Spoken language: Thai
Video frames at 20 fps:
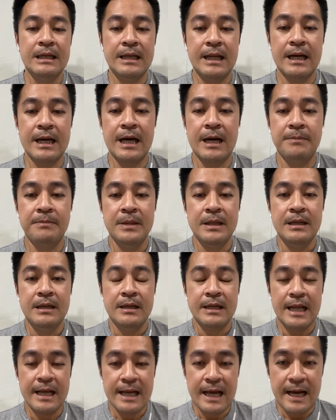นะครับ
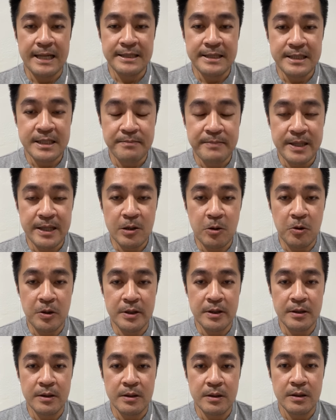ในการที่จะมีคน
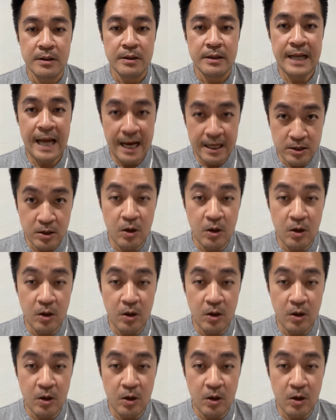ด่า